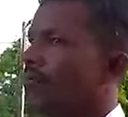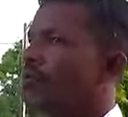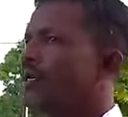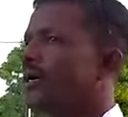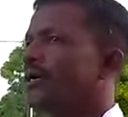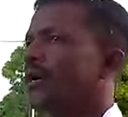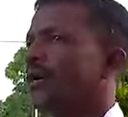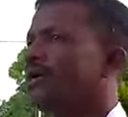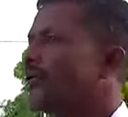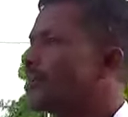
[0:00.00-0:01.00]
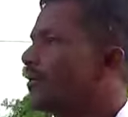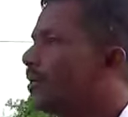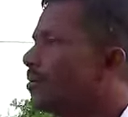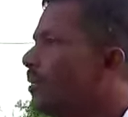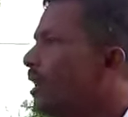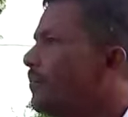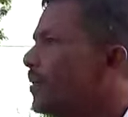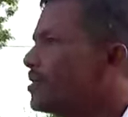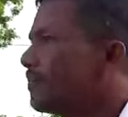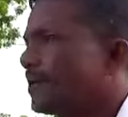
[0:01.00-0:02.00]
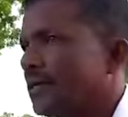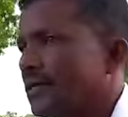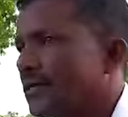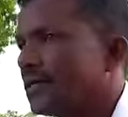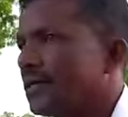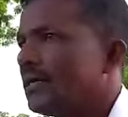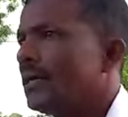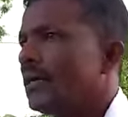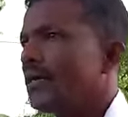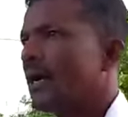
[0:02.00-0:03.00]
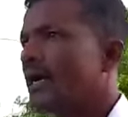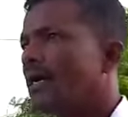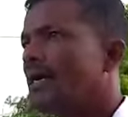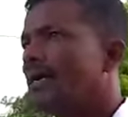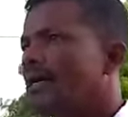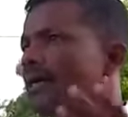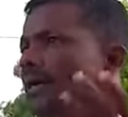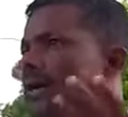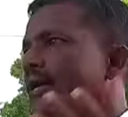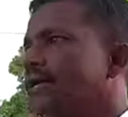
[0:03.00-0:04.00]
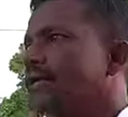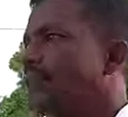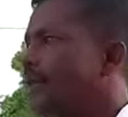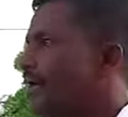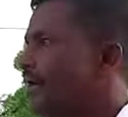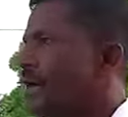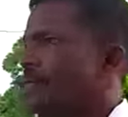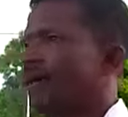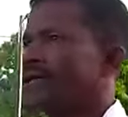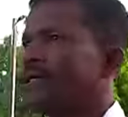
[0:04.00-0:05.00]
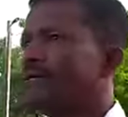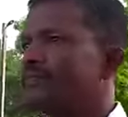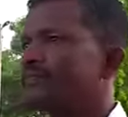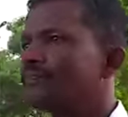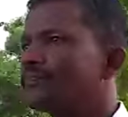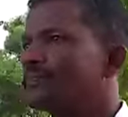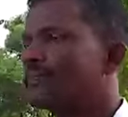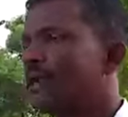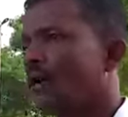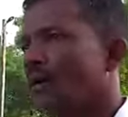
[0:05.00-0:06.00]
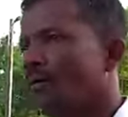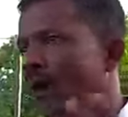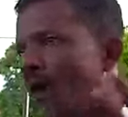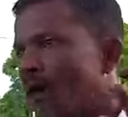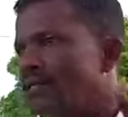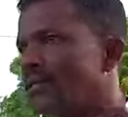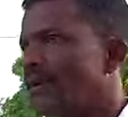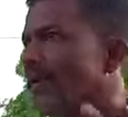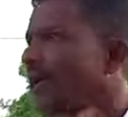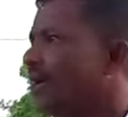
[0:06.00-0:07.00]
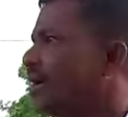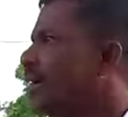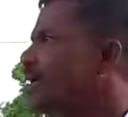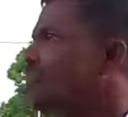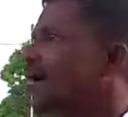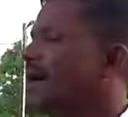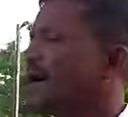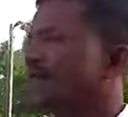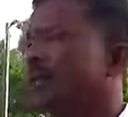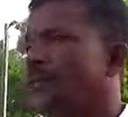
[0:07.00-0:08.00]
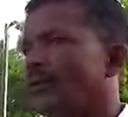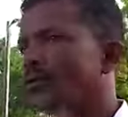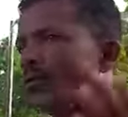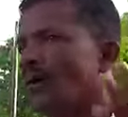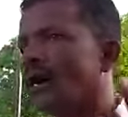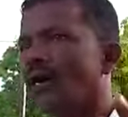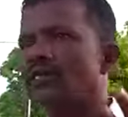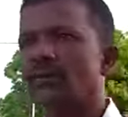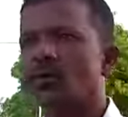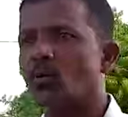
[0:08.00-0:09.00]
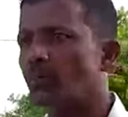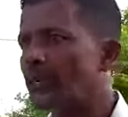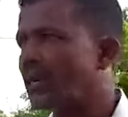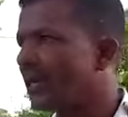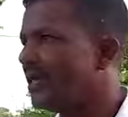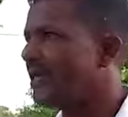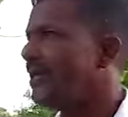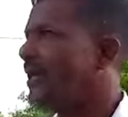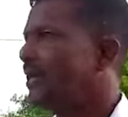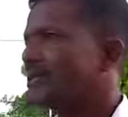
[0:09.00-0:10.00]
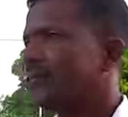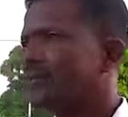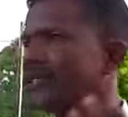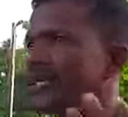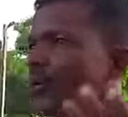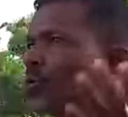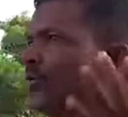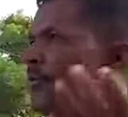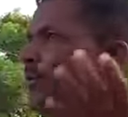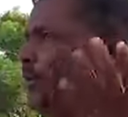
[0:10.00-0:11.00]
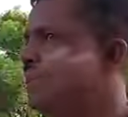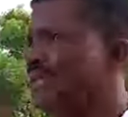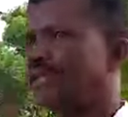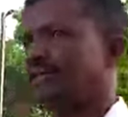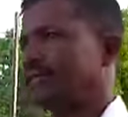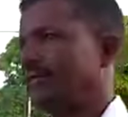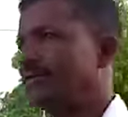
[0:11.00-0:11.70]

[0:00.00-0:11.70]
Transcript: முஸ்லீம்களுக்கு அடகு வைத்த ஒரு விடயம் பேசப்படுகிறது நாங்கள் இரண்டாயிரத்தி பன்னிரெண்டாம் ஆண்டு மாகாண சபையிலே கிழக்கு மாகாணத்தில் பதினோரு மாகாண சபை உறுப்பினர்களை தமிழ் தேசிய கூட்டமைப்பு பெற்றிருந்தது